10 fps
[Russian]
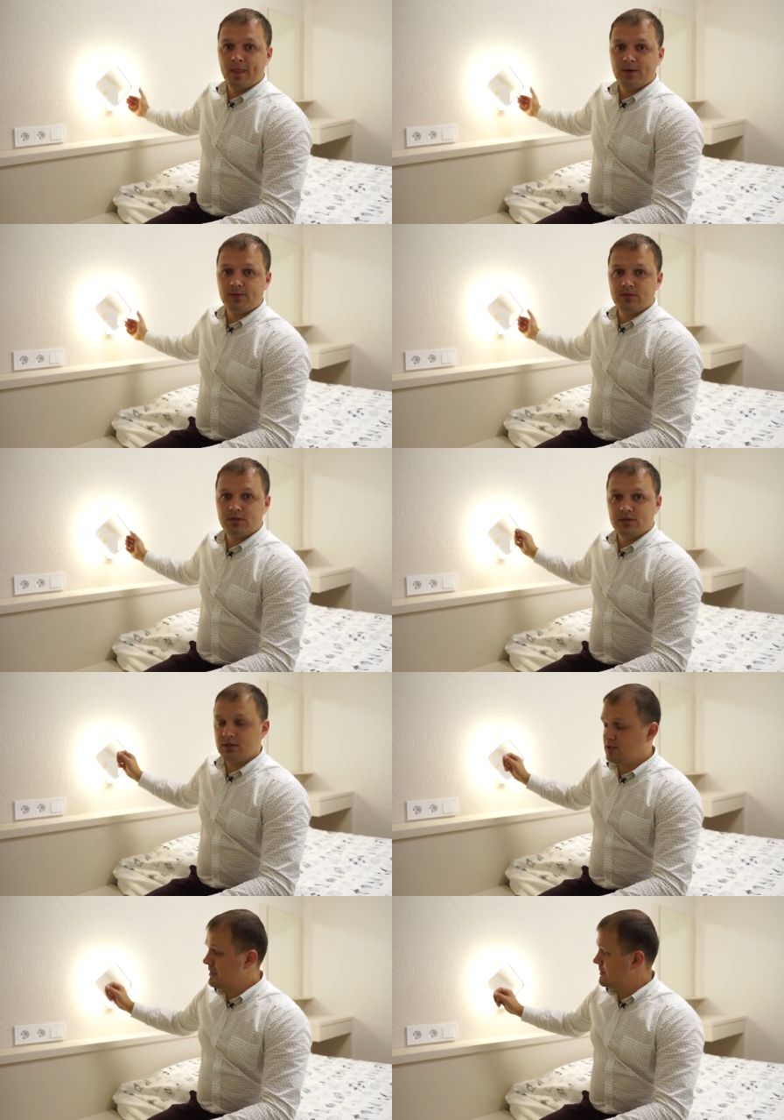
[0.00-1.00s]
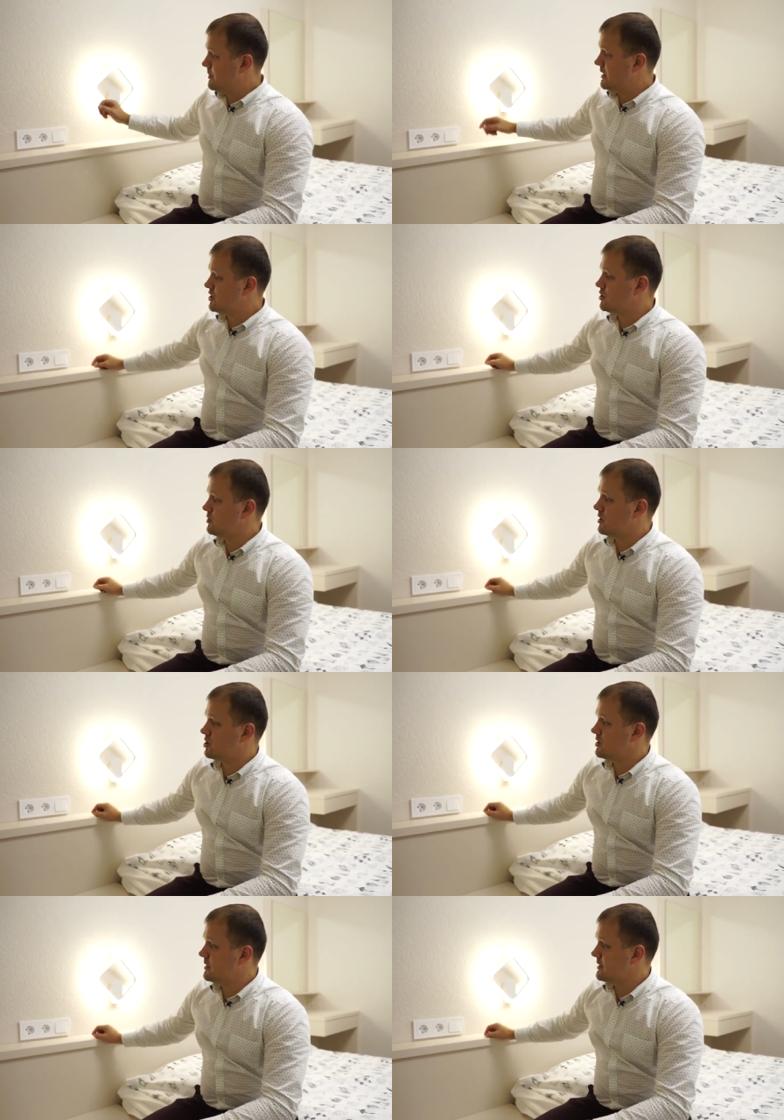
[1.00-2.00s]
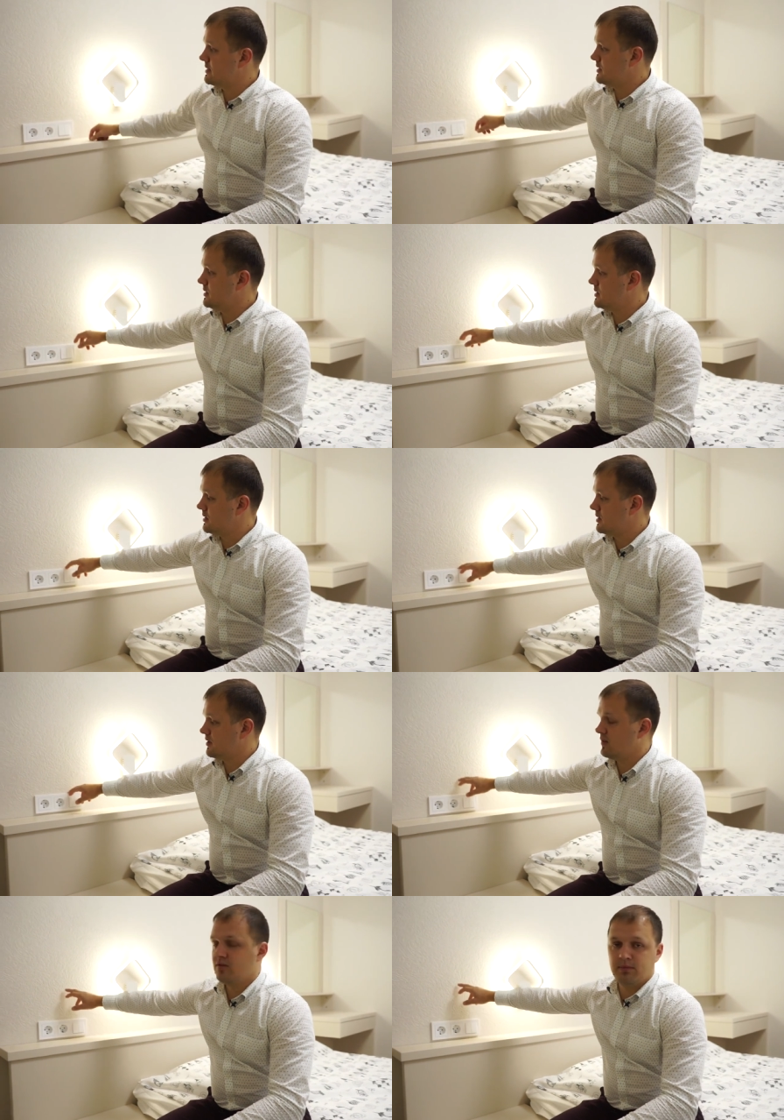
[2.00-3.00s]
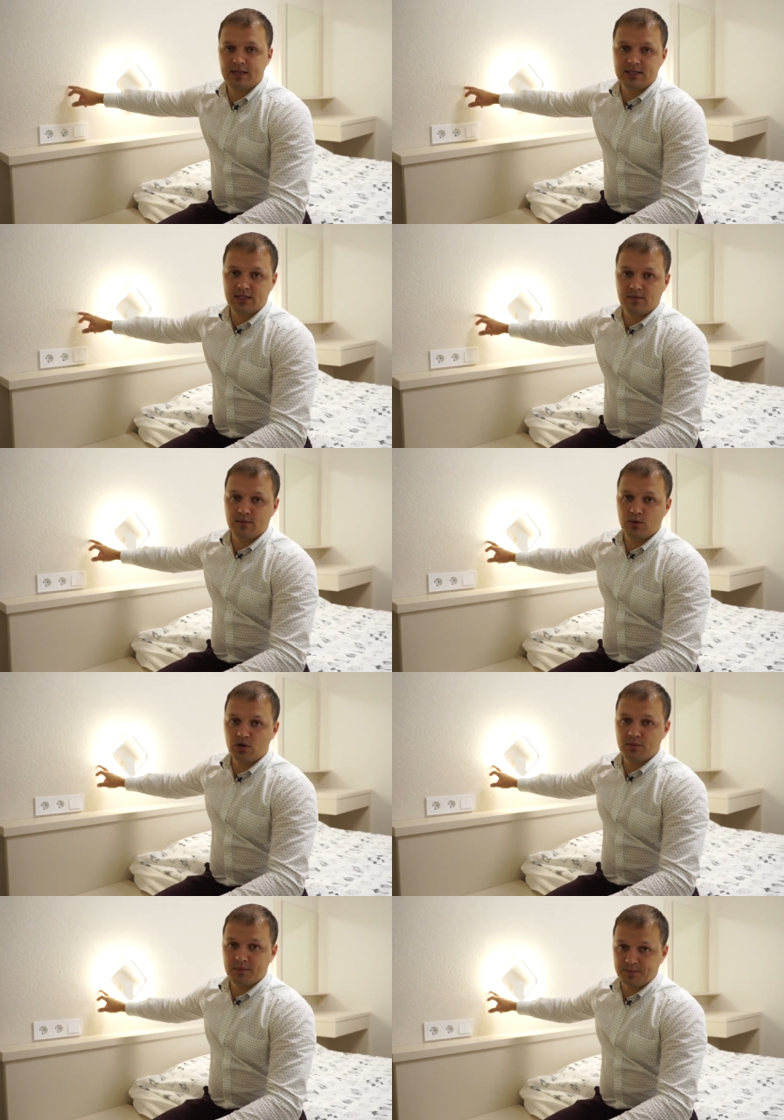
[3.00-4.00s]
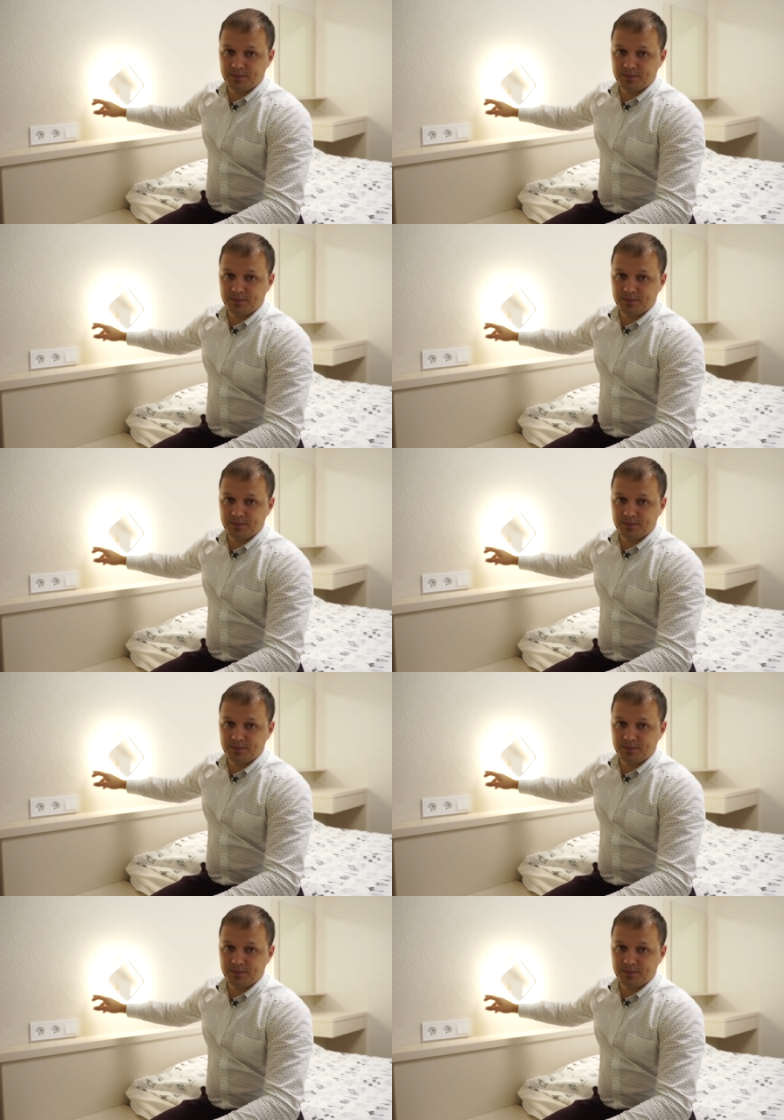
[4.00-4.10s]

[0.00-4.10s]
Вот. И предложил он решение сделать это в пластиковом коробе.